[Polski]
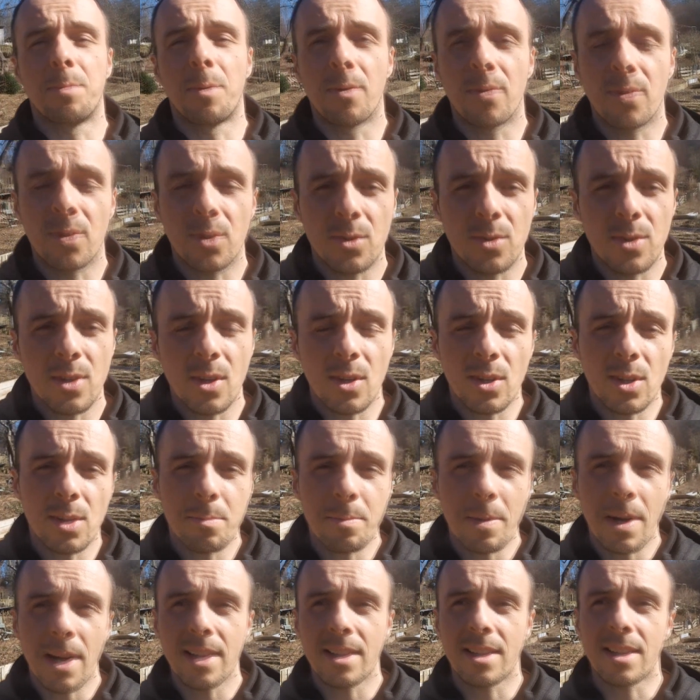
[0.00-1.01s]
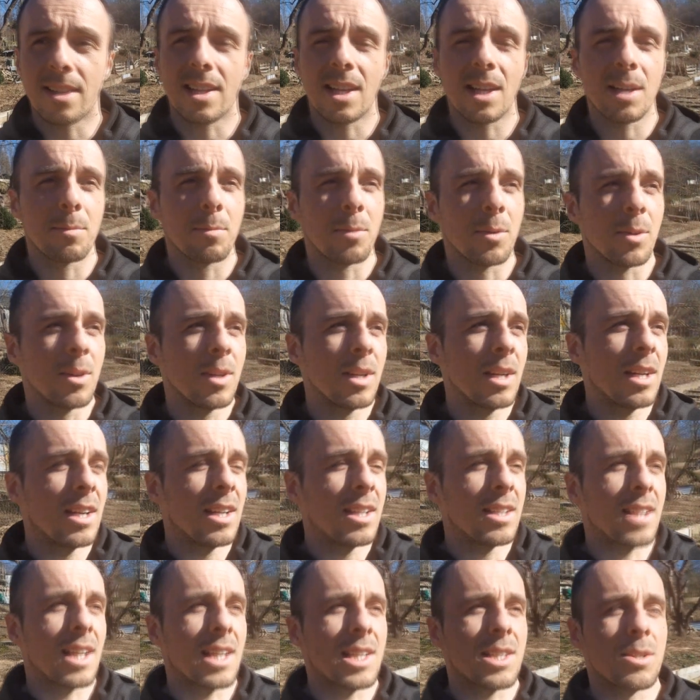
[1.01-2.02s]
powoduje odpady, tak? Bo
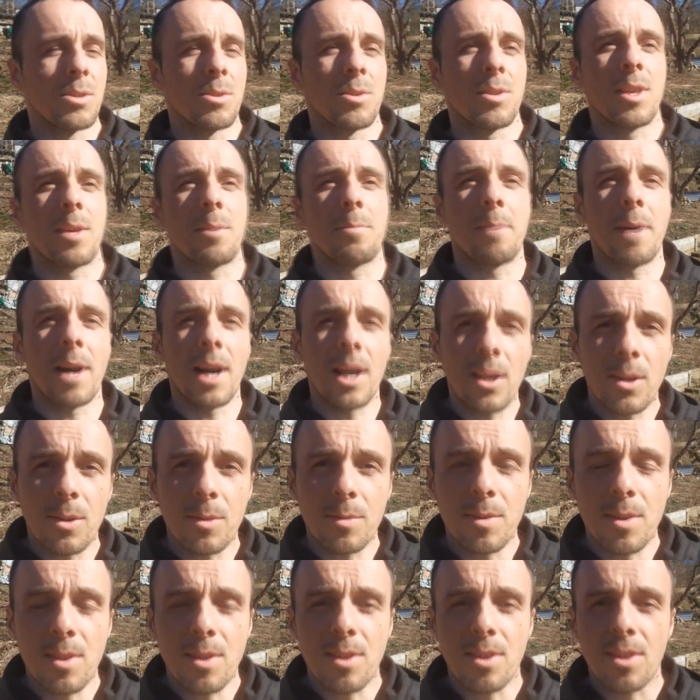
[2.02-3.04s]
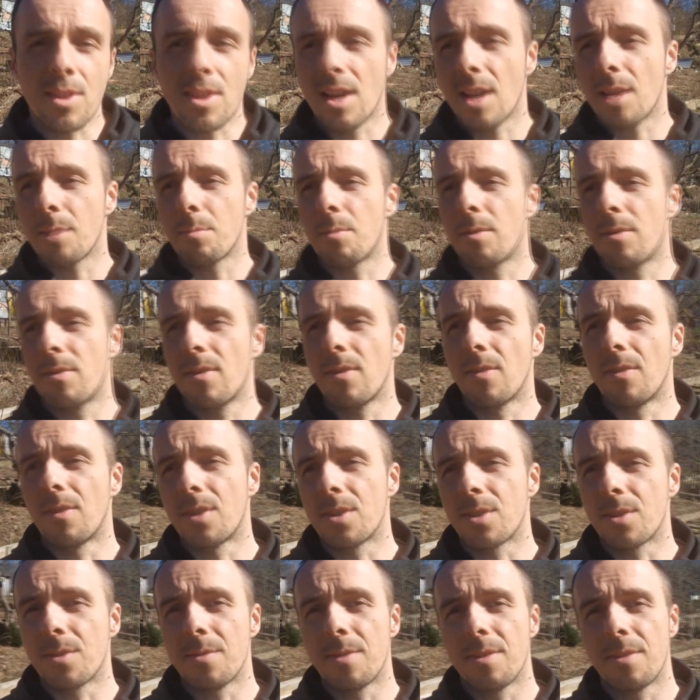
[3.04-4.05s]
tacy ludzie palą liście albo
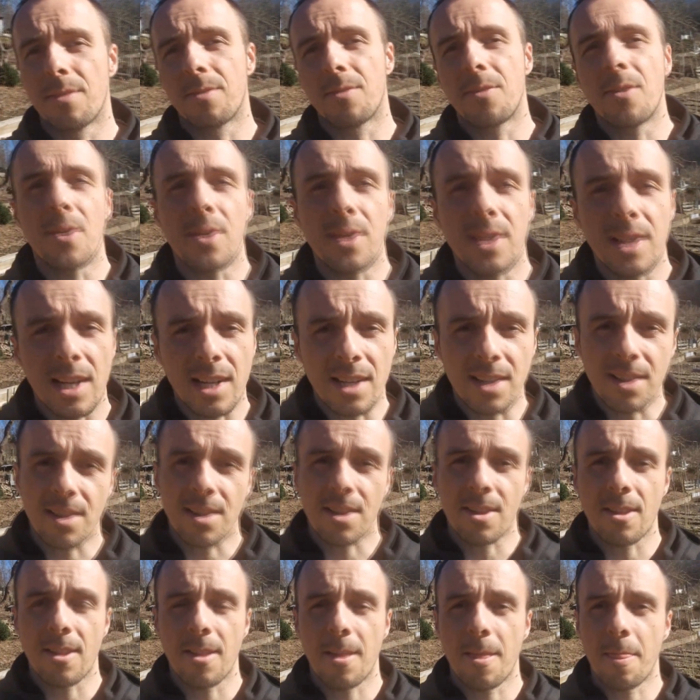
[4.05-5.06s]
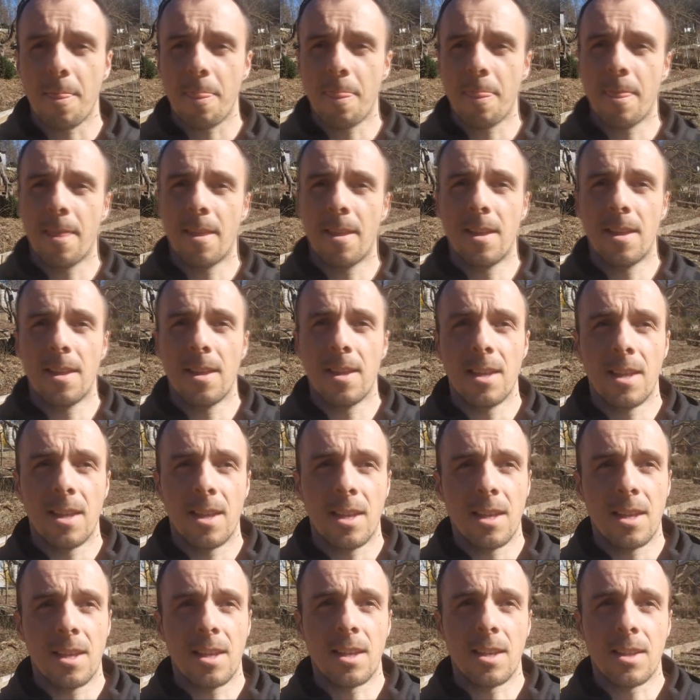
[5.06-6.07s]
wywożą je w workach gdzieś.
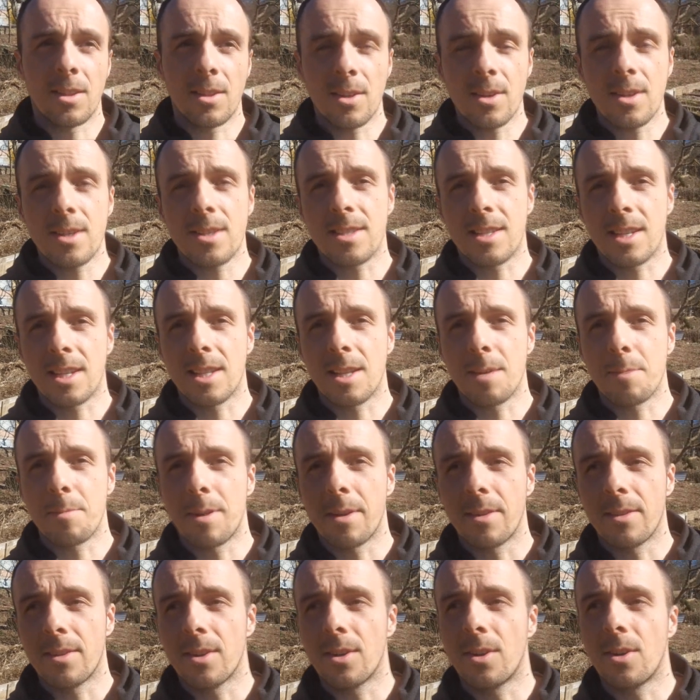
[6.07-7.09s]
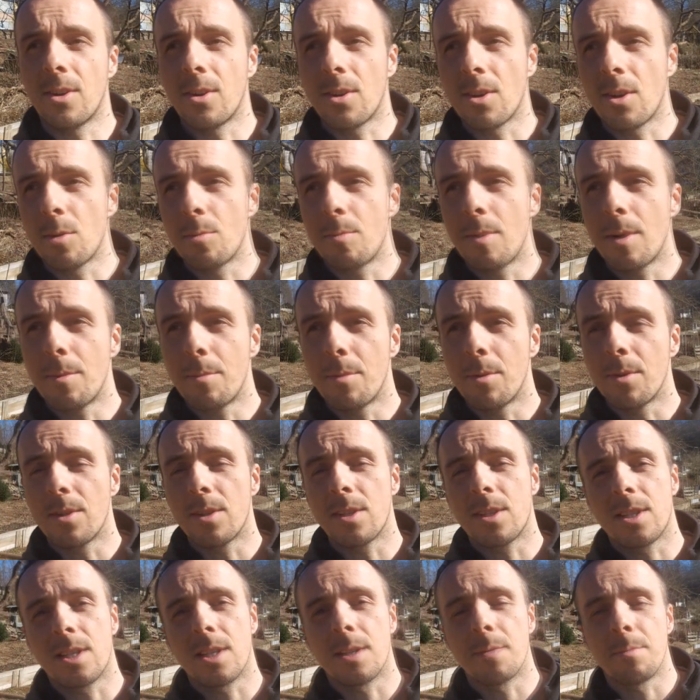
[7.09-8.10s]
I to jest tak naprawdę choroba, bo
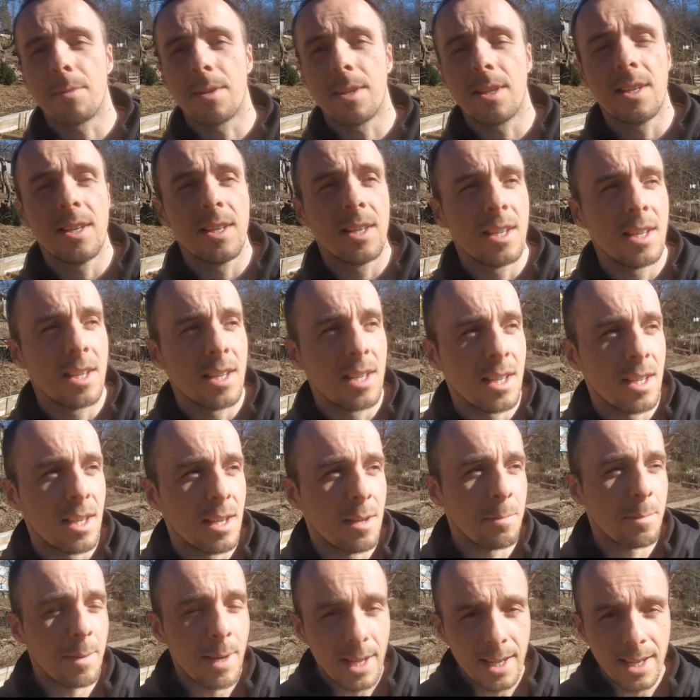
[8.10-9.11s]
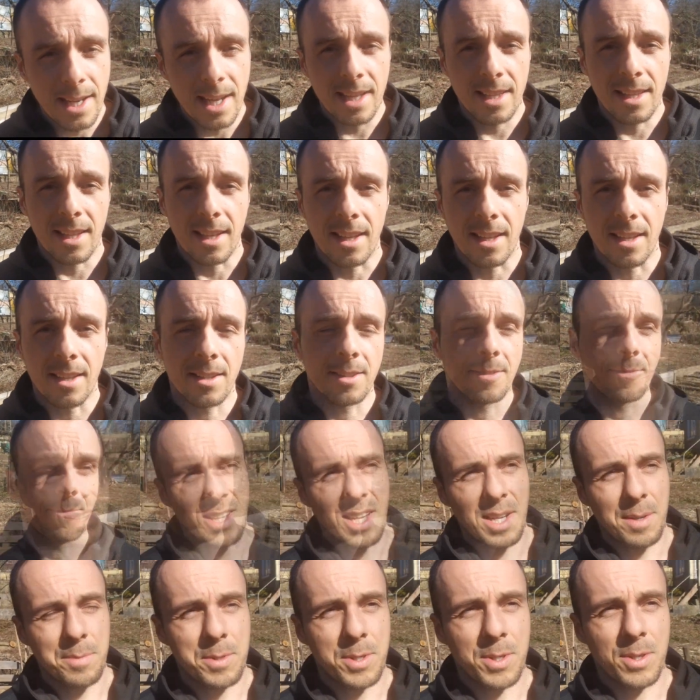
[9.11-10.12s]
niszczymy planetę.
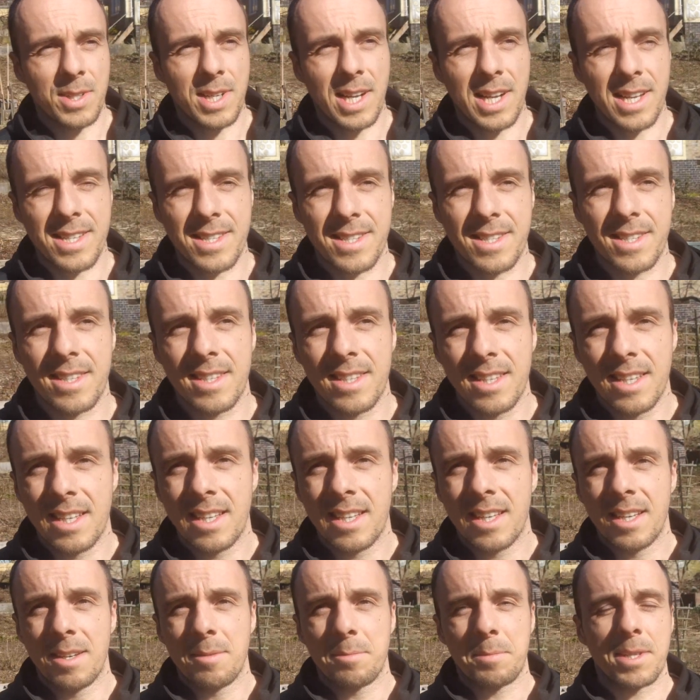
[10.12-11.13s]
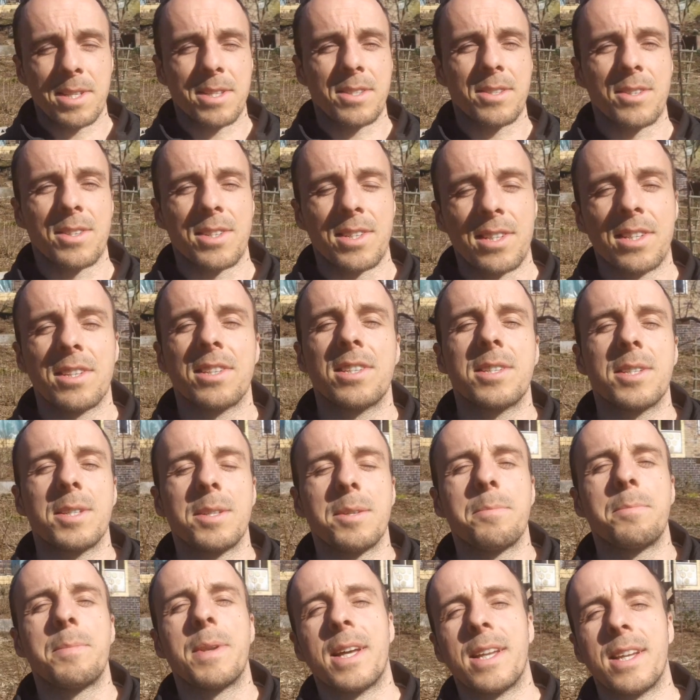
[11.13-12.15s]
Tak przy okazji, przez to, że
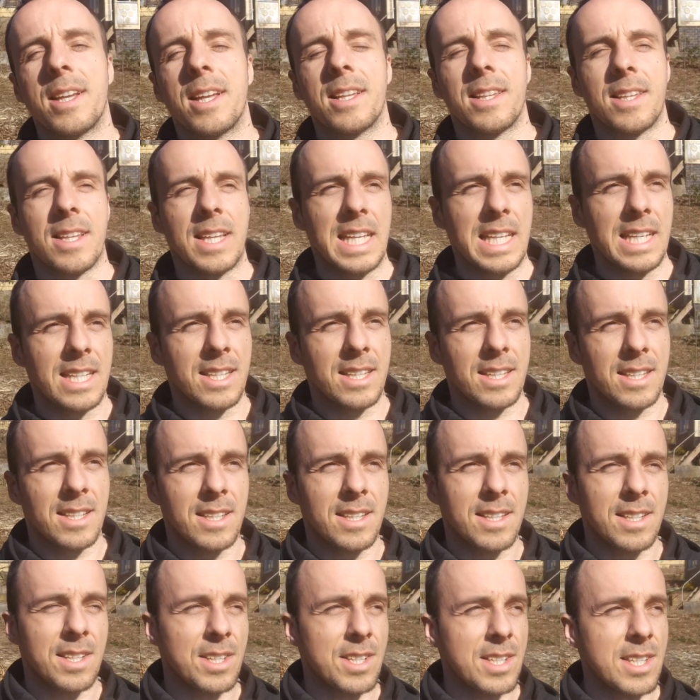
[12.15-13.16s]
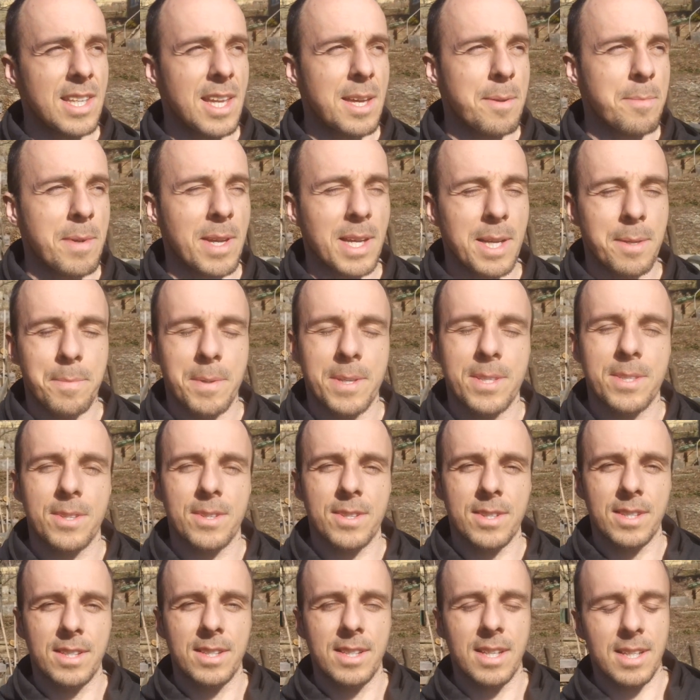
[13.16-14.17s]
niszczymy planetę, żyjemy jak
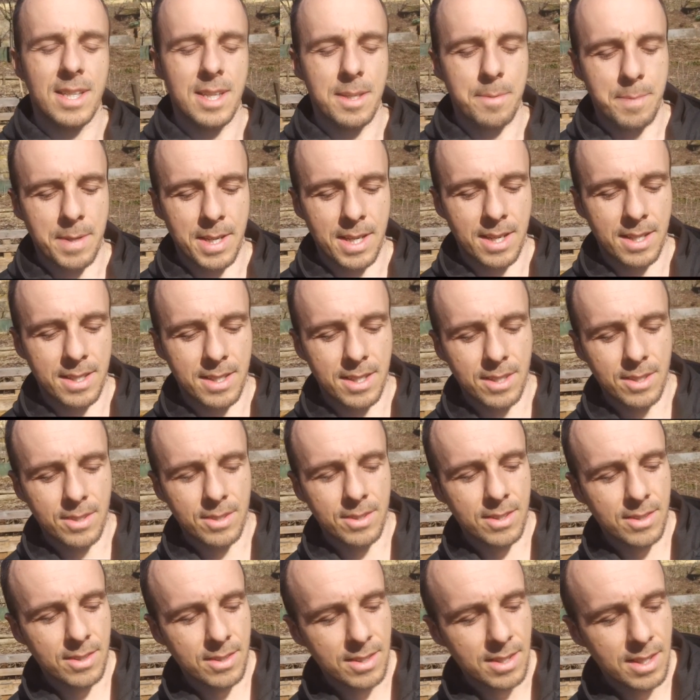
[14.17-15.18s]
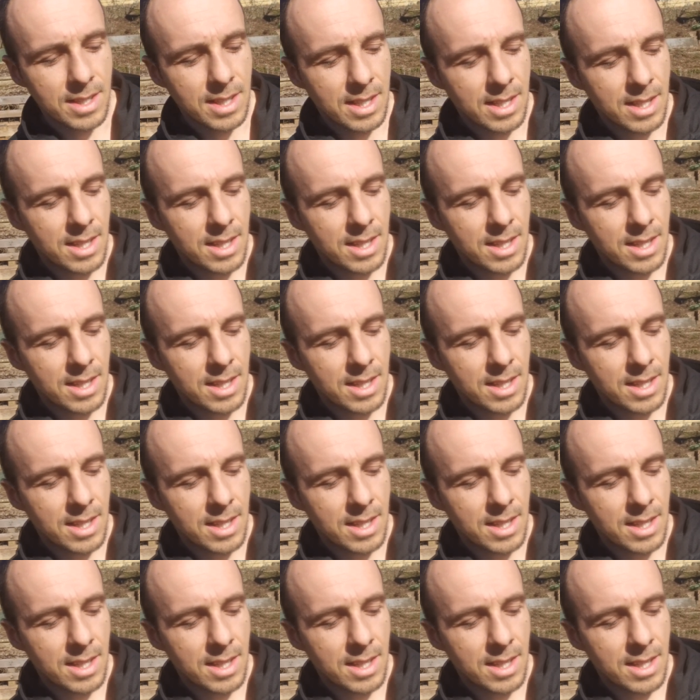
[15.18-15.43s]
pasożyt dla tej planety, no to